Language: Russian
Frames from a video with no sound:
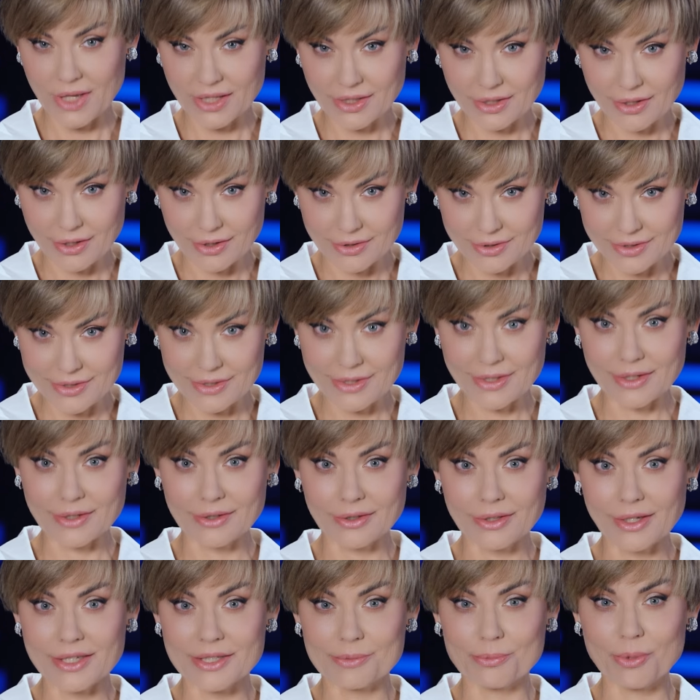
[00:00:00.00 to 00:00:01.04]
это те
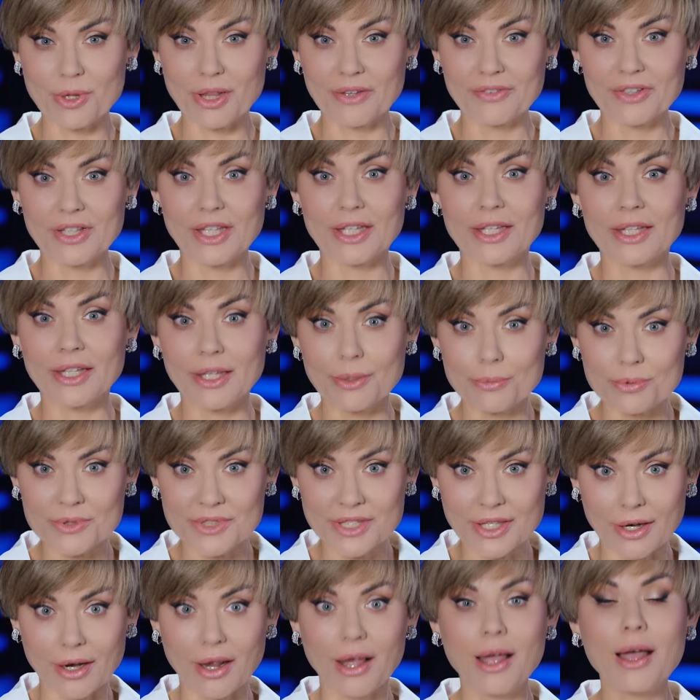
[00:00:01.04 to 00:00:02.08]
три с половиной
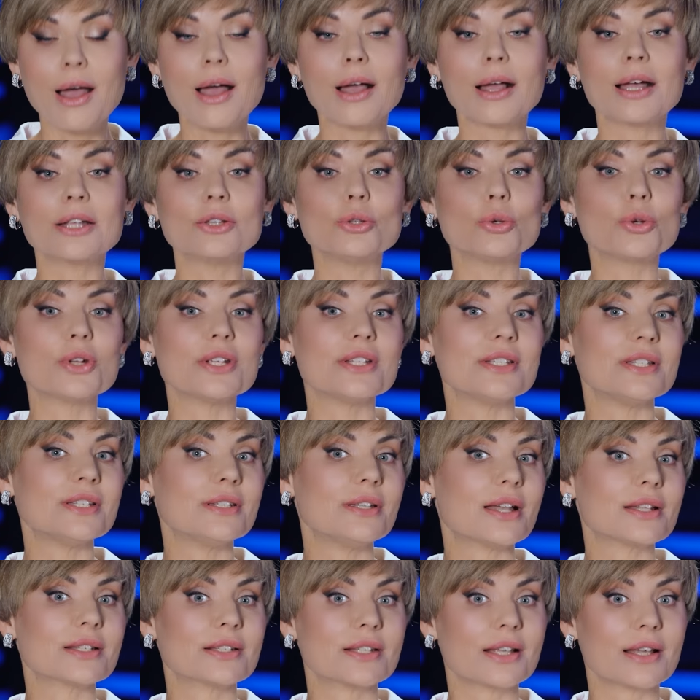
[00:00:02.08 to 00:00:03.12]
хипстера, которые
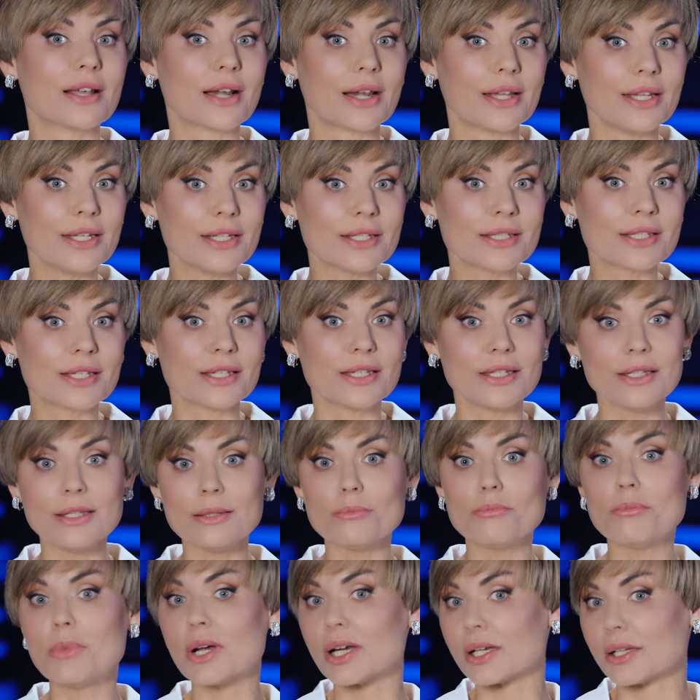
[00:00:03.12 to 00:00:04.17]
сидят за границей
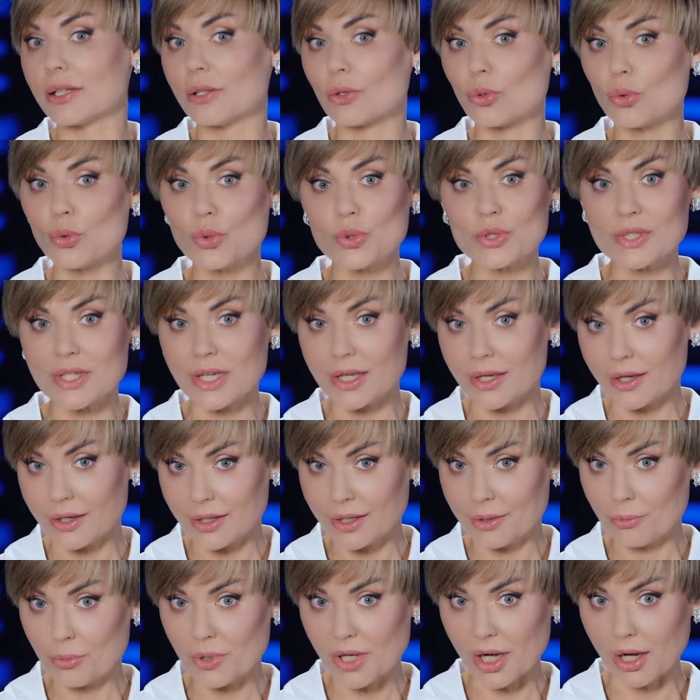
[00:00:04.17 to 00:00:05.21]
и маркируются
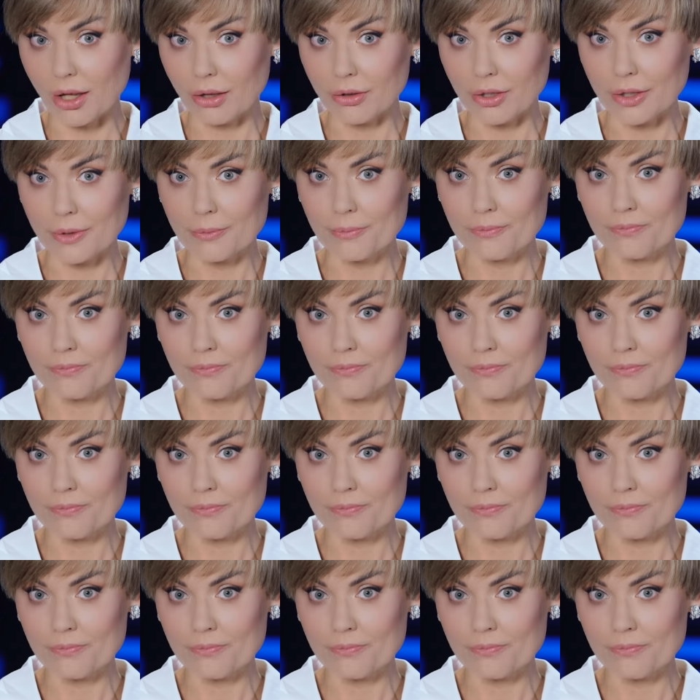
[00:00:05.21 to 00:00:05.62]
как либералы.